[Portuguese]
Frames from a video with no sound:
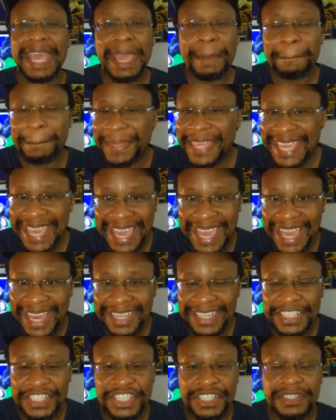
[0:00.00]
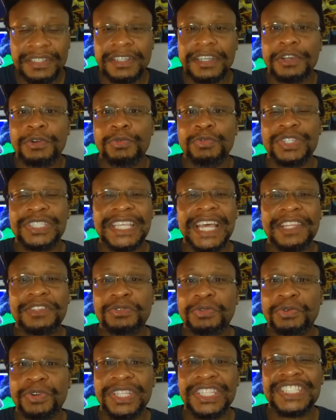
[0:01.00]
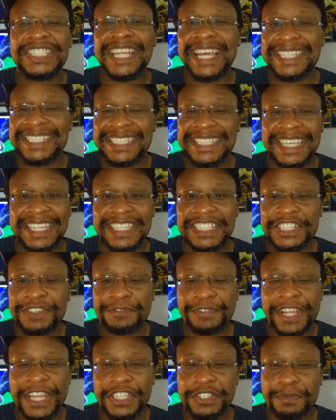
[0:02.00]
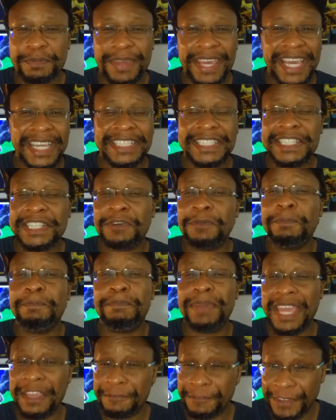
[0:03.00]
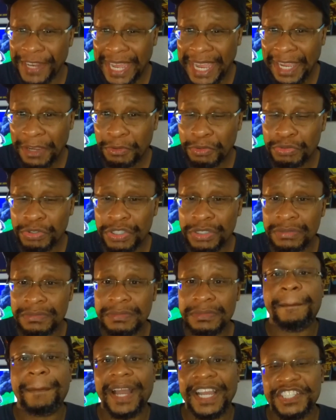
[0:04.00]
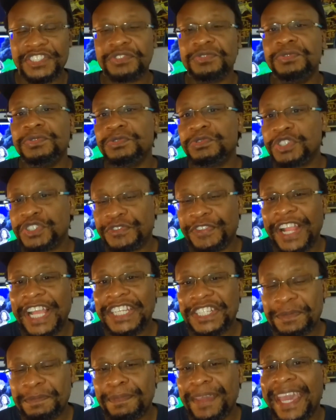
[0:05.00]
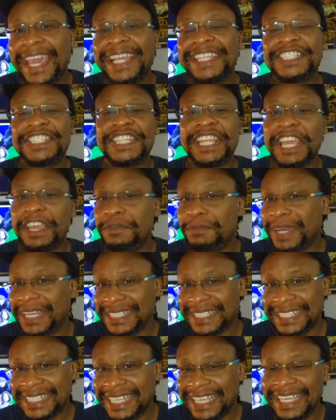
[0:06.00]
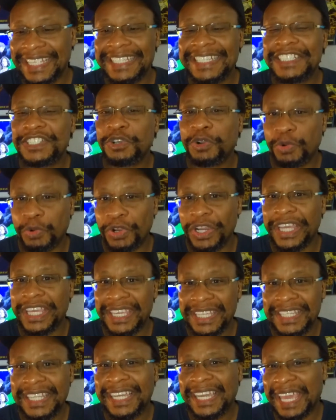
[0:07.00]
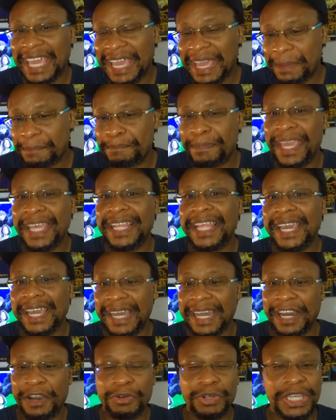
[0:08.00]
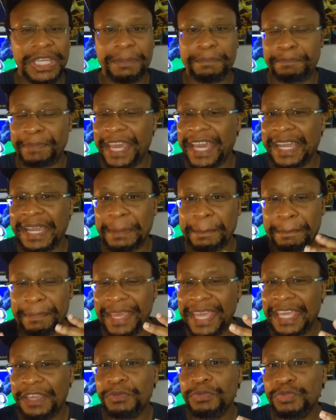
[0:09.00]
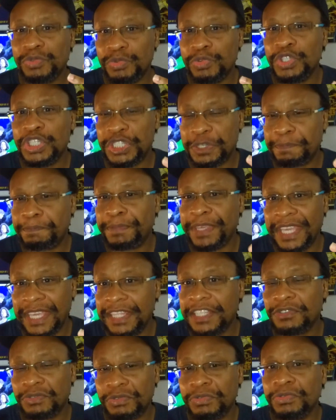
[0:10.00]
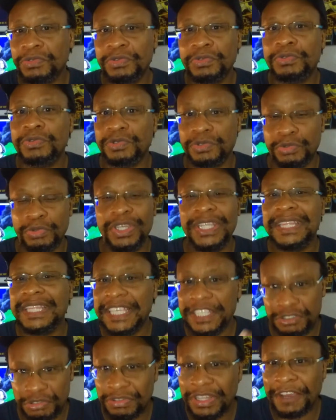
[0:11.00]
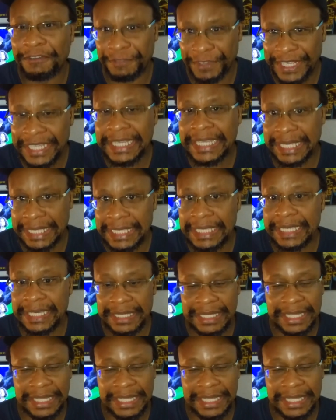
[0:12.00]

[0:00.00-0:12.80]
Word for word: É piegas, os atores nas cenas de flashback são bem fracos, mas num dos flashbacks tem uma cena de corrida que é bem legal, que pega bem o espírito do, do início da franquia.